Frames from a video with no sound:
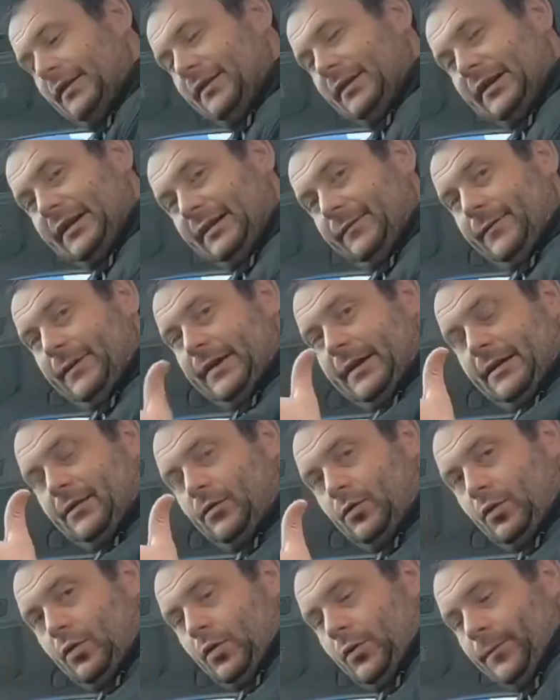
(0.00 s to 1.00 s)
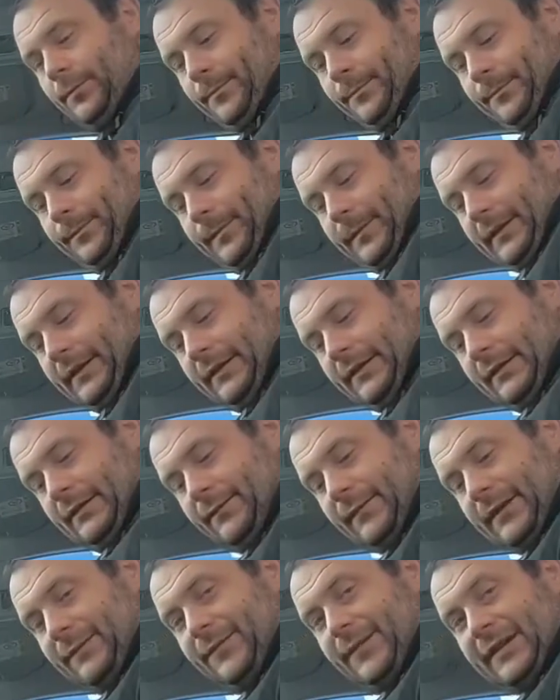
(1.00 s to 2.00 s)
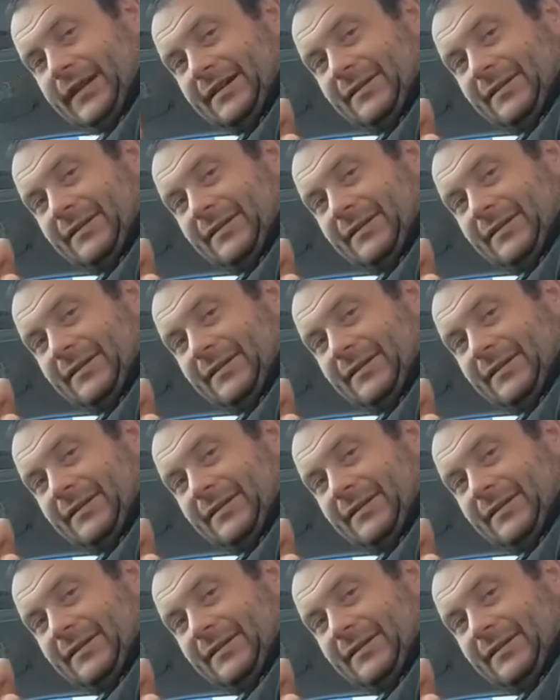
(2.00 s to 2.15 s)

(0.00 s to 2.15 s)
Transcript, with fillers: gehen wir nach oben. Wenn wir ihn